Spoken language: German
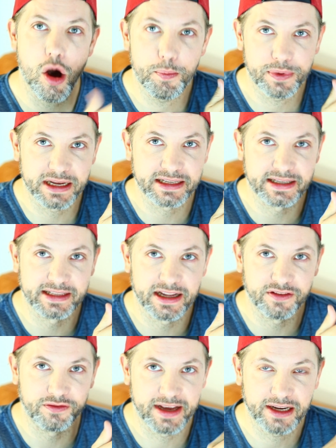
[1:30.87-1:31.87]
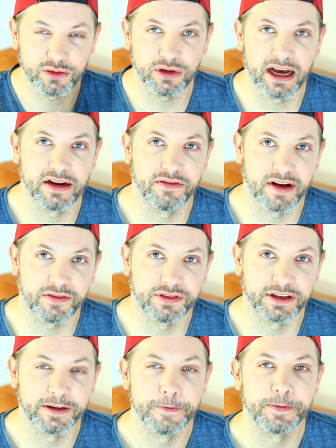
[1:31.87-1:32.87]
ob es denn wirkt und eine
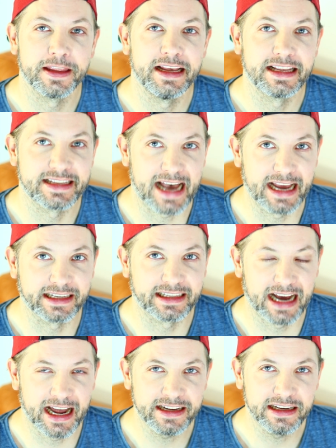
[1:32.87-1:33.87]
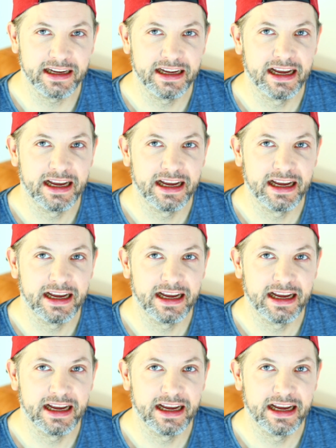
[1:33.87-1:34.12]
Waffe sein kann,